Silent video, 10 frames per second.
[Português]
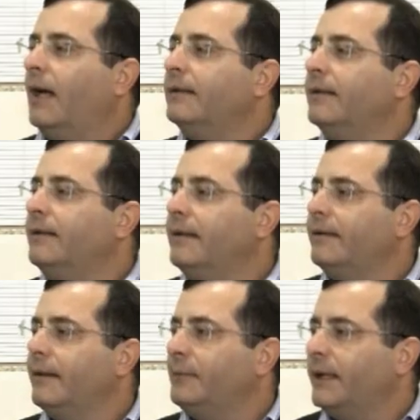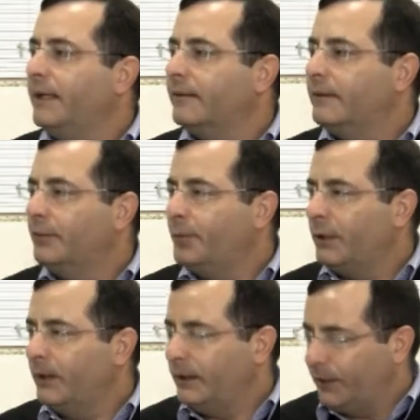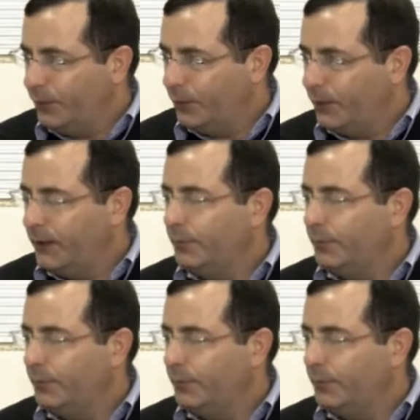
A tendência é a migração para o interior